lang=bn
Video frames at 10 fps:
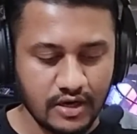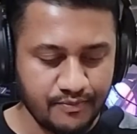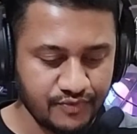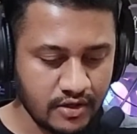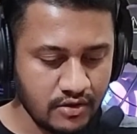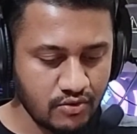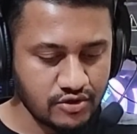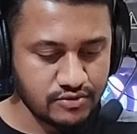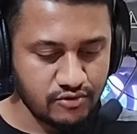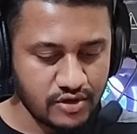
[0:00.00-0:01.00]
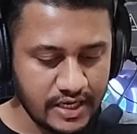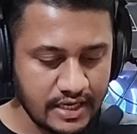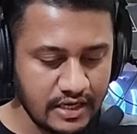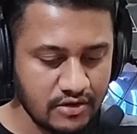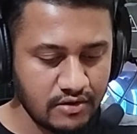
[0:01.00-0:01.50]
করলাম কোর্স মডিউলে
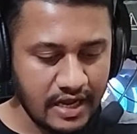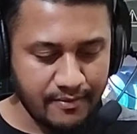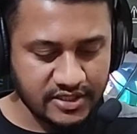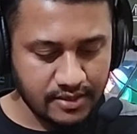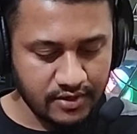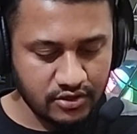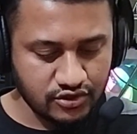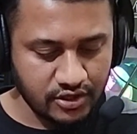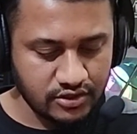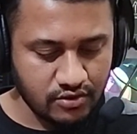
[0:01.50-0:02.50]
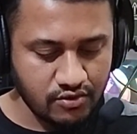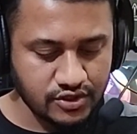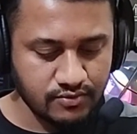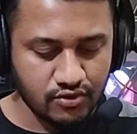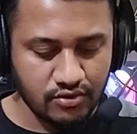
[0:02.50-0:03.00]
ক্লিক করলে আমার সামনে কিন্তু সরাসরি
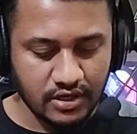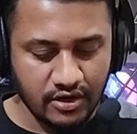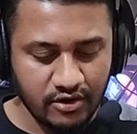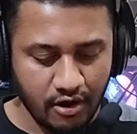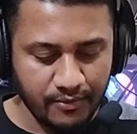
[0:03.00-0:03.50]
কোর্স মডিউলটাও এখানে